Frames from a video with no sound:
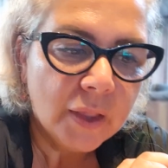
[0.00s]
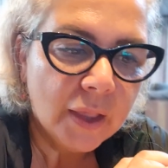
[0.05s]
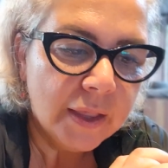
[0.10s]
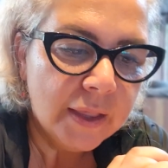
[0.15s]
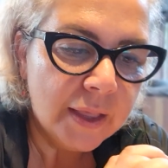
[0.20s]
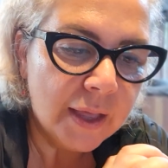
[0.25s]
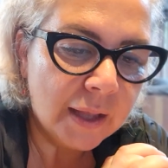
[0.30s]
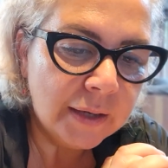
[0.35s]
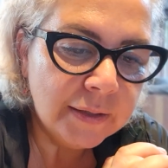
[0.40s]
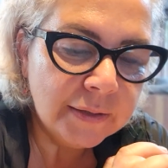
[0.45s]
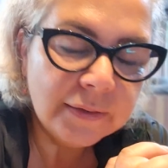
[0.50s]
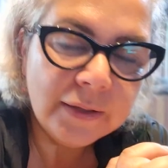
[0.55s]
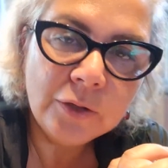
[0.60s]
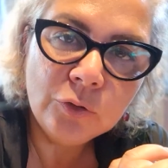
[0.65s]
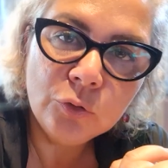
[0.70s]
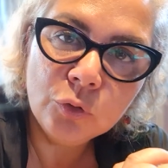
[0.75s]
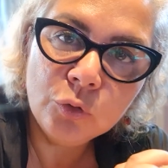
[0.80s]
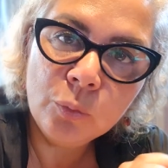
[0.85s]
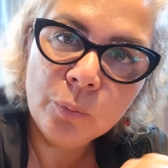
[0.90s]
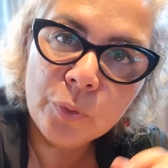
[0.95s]
E ali tem
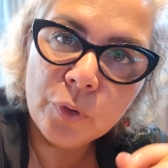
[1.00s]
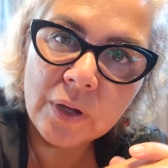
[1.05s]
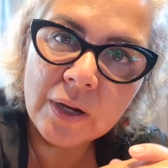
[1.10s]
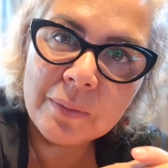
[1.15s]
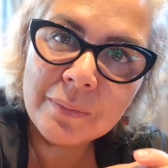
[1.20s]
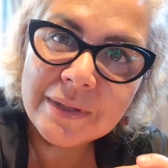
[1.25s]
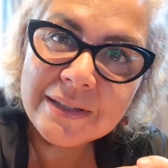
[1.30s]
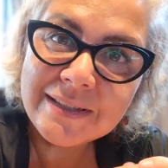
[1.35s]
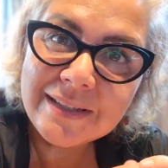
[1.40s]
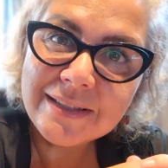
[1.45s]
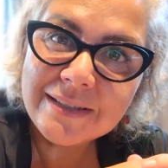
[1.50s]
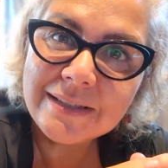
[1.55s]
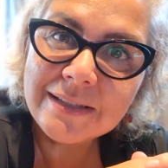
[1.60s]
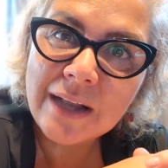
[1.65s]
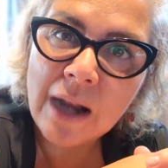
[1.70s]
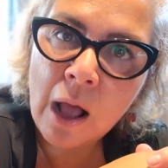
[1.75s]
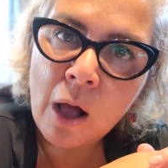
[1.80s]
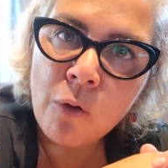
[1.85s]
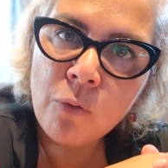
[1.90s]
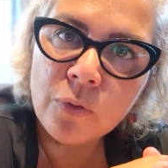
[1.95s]
todo um programa
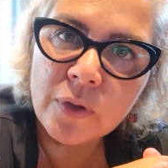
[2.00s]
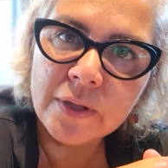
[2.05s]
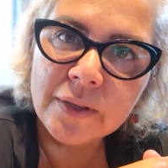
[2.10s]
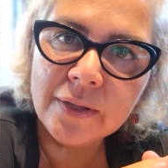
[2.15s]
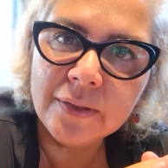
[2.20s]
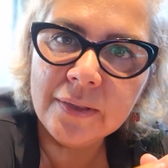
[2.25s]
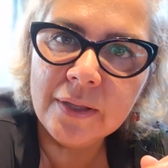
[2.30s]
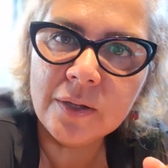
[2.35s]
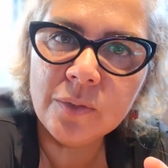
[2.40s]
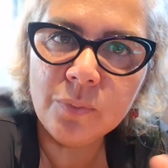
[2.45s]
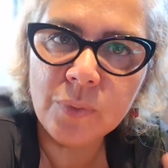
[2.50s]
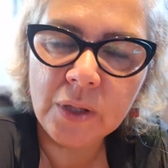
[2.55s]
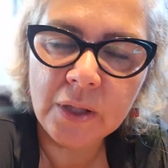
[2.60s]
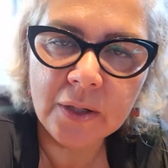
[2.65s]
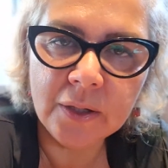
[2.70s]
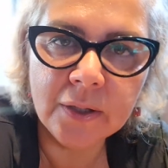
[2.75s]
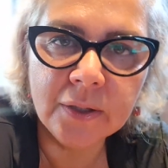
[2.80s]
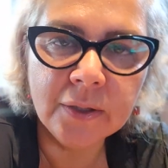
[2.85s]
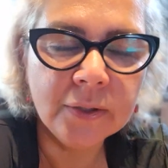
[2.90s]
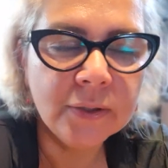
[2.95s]
ancestral que
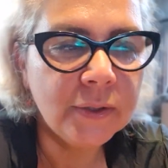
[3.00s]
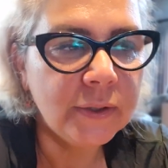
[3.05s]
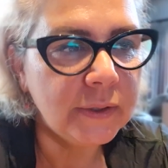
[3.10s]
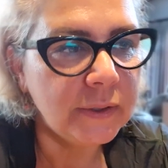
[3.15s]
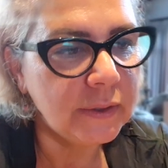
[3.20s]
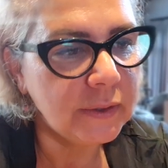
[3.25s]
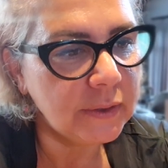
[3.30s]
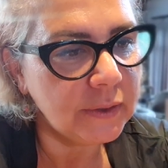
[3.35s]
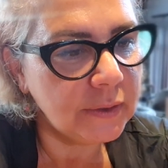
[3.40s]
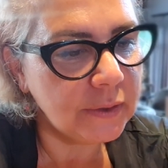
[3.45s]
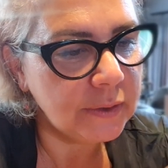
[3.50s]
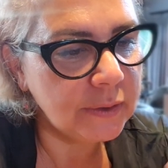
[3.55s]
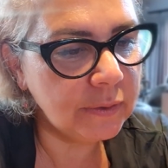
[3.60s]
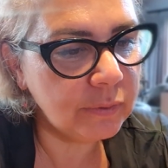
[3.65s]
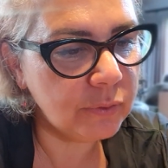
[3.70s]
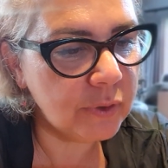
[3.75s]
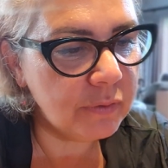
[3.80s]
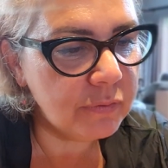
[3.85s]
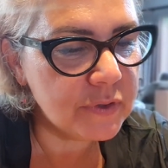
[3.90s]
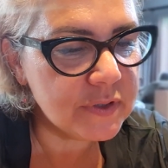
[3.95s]
determina eh, o
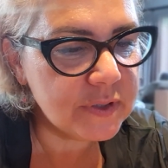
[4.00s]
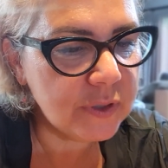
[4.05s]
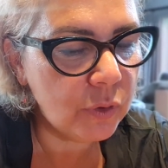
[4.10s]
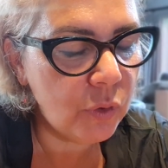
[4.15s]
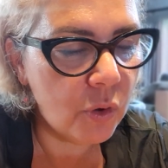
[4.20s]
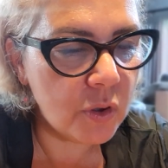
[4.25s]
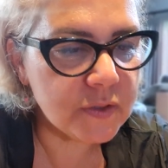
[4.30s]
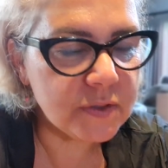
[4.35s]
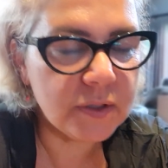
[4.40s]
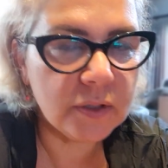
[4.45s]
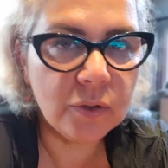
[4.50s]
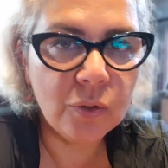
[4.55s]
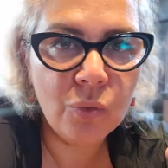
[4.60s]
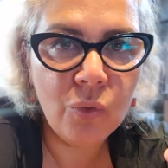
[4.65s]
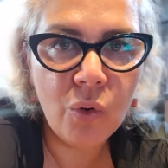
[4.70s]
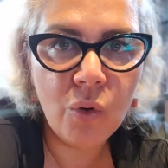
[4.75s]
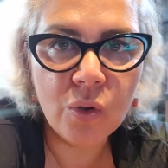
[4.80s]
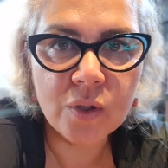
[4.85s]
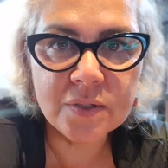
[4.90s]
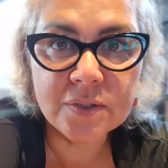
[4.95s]
que você gosta, não
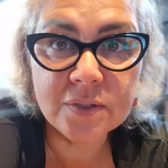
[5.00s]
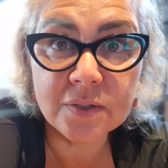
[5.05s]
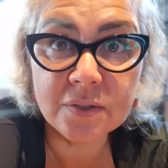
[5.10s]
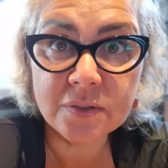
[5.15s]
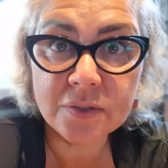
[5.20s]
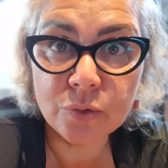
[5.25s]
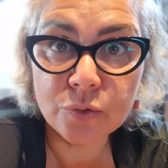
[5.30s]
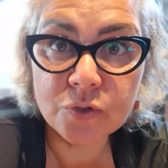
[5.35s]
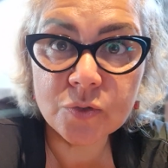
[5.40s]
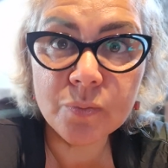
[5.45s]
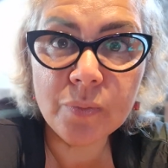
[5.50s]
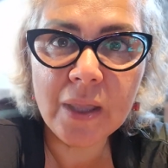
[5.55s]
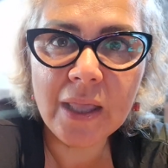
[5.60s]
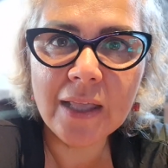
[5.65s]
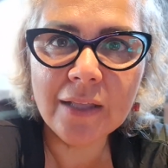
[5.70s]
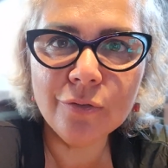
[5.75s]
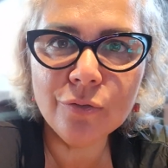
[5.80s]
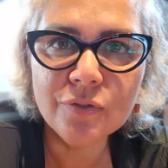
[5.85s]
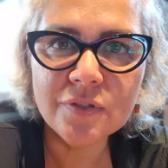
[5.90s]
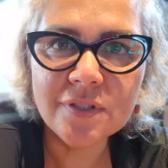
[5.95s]
gosta, os teus
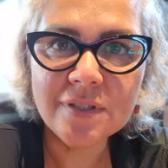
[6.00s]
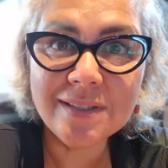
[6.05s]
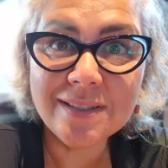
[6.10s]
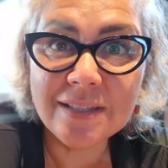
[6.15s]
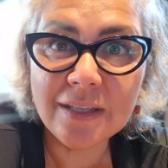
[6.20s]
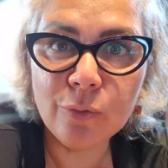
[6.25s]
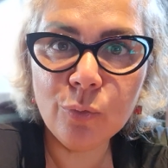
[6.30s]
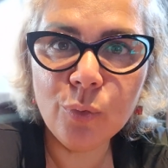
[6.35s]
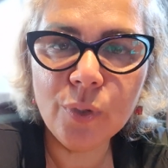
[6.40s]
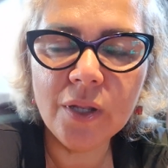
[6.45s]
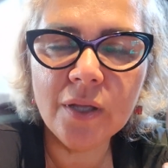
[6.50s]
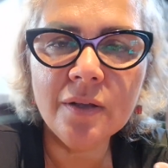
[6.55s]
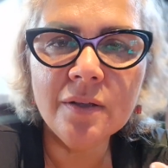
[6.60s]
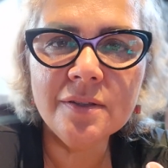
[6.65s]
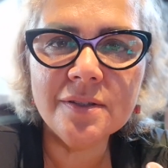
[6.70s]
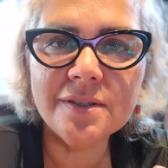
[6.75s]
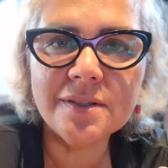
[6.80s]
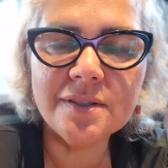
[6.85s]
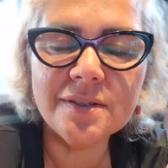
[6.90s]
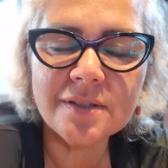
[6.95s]
medos,
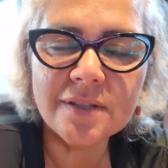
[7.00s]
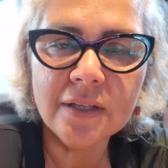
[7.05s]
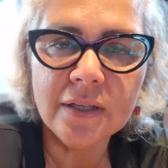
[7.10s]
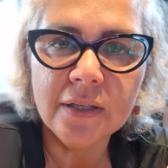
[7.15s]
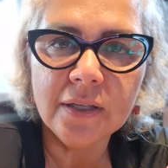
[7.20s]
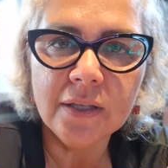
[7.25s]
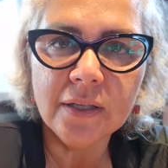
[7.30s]
inseguranças,